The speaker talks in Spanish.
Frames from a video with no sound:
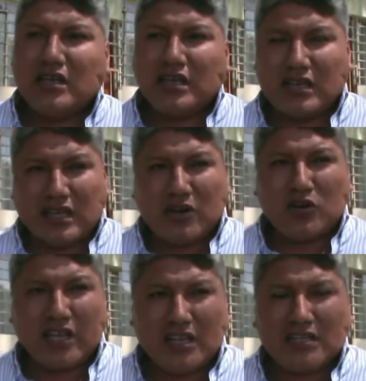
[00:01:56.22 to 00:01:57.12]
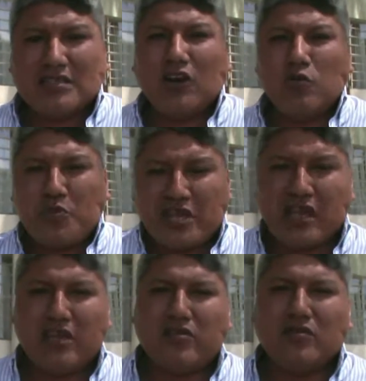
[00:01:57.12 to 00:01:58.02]
eh, la UGEL sea un
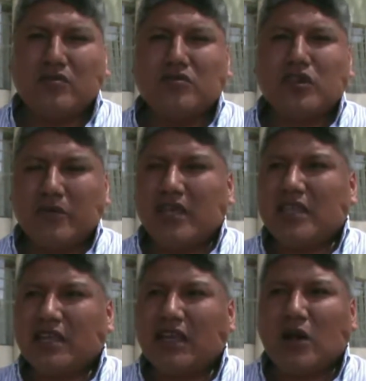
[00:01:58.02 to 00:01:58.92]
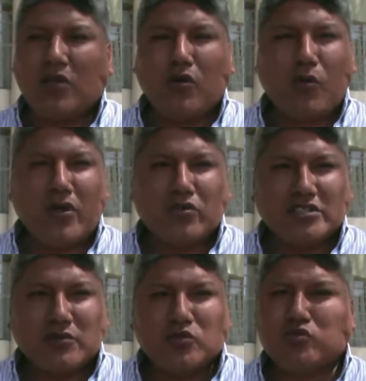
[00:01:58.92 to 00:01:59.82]
pisqueño. Toda vez de que cuando, cuando
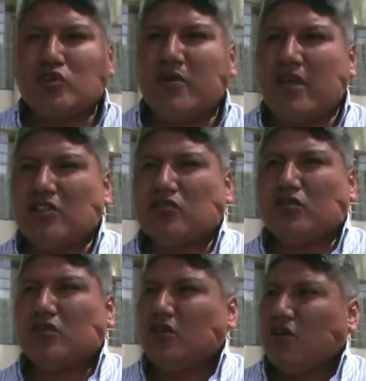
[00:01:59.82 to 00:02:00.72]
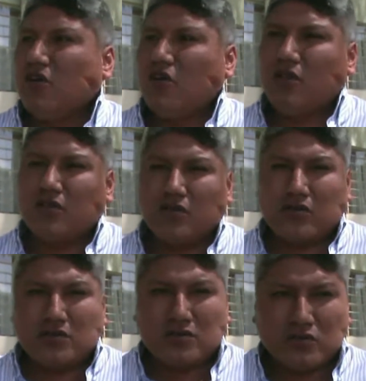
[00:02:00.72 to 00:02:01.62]
hacemos un evento, cuando nos
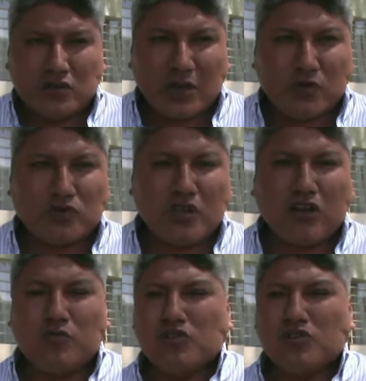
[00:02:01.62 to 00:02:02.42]
juntamos una